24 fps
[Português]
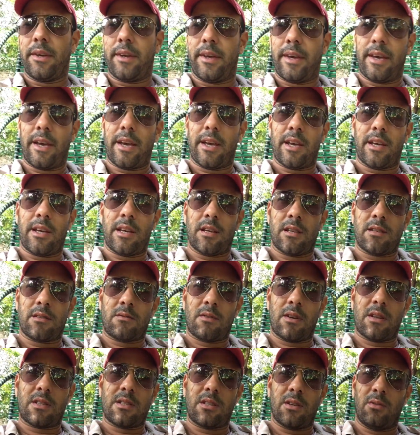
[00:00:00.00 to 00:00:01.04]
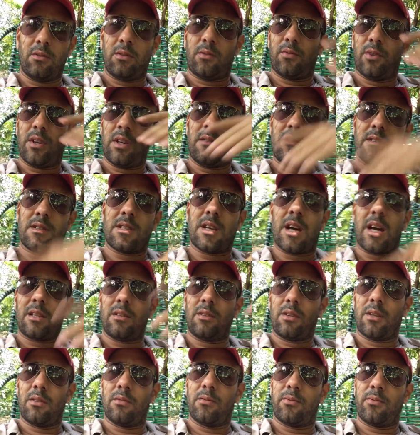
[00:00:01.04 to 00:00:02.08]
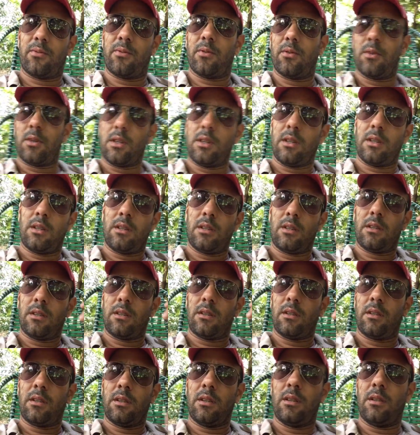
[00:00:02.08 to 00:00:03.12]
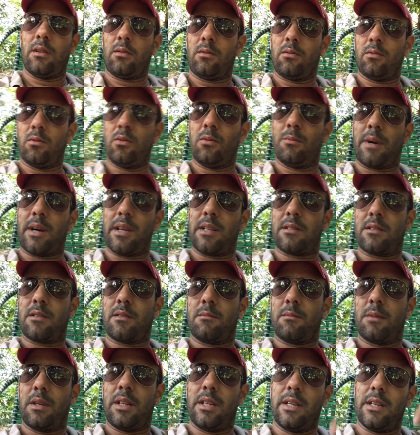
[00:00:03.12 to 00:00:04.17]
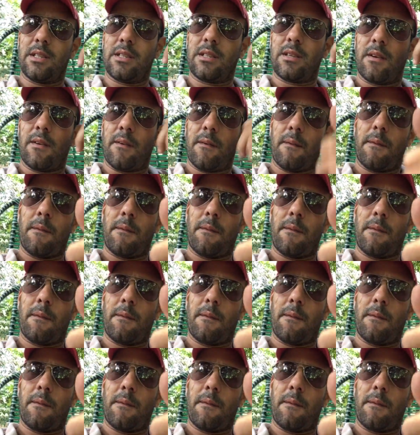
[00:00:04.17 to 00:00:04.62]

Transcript: é, situação do que foi revisado, do que não foi e tudo mais, beleza?